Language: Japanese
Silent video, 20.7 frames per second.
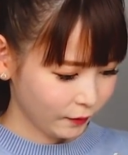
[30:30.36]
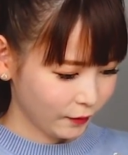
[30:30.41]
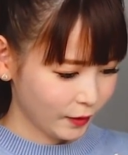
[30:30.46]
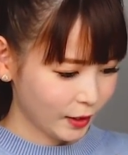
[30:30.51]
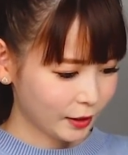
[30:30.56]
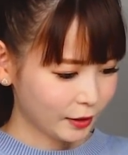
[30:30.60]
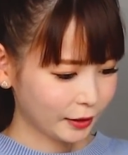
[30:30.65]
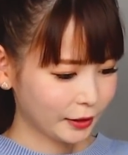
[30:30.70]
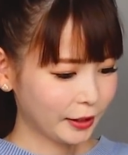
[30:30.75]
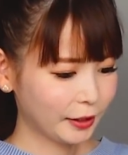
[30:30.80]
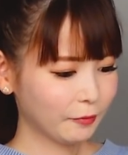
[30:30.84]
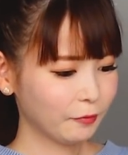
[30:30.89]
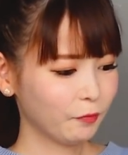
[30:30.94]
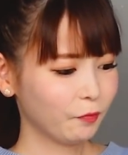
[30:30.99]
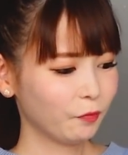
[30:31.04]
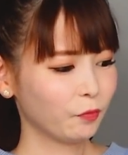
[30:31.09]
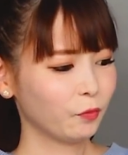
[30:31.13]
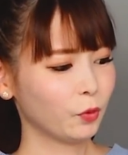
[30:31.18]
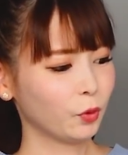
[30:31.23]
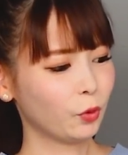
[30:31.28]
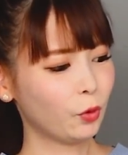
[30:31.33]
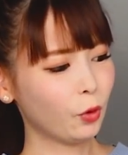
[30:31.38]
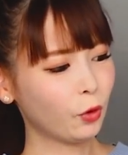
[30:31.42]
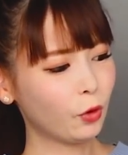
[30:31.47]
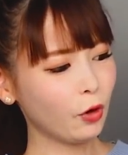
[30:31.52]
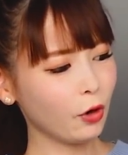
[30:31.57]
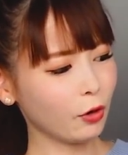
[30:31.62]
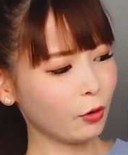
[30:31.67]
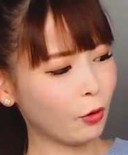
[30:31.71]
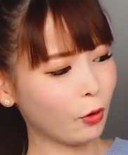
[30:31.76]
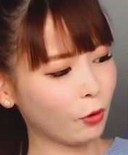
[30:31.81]
なんかね、もうこ
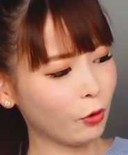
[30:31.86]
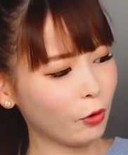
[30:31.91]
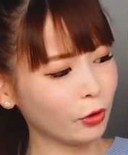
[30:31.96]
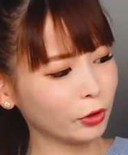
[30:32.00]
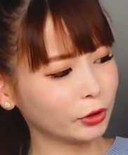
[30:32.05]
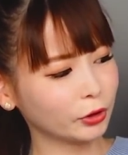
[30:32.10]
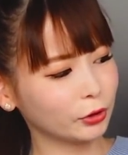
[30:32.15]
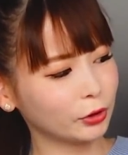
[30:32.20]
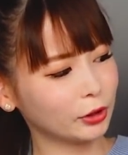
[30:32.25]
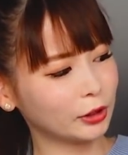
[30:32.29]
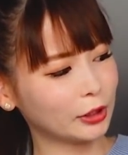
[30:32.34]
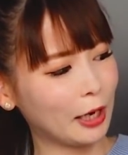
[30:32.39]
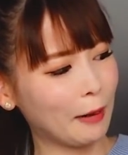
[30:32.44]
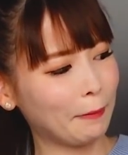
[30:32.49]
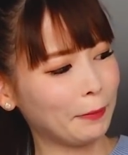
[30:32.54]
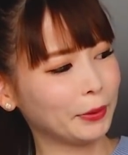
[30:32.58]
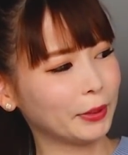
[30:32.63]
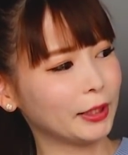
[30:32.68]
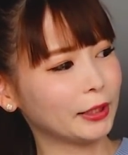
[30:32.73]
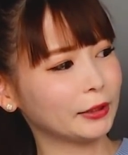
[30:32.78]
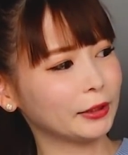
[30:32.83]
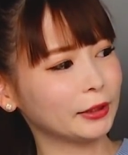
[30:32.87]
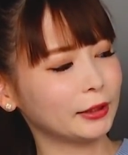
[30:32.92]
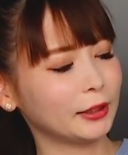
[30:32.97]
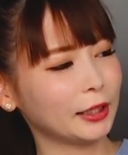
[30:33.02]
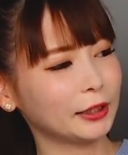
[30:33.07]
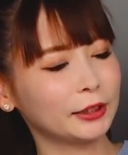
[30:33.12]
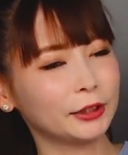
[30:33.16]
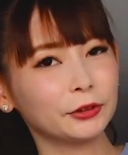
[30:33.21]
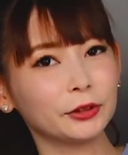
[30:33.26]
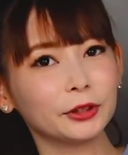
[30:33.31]
こをすごくアップで
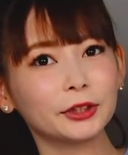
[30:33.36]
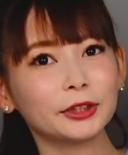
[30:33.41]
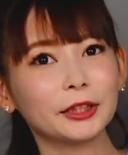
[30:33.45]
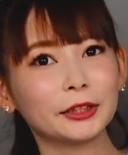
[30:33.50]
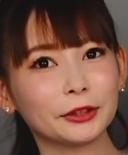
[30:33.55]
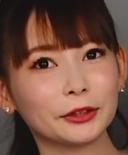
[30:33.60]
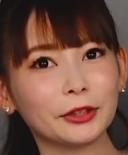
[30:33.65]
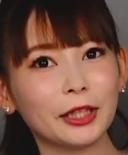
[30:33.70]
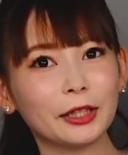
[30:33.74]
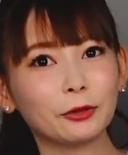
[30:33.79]
出してくれてたんですよ。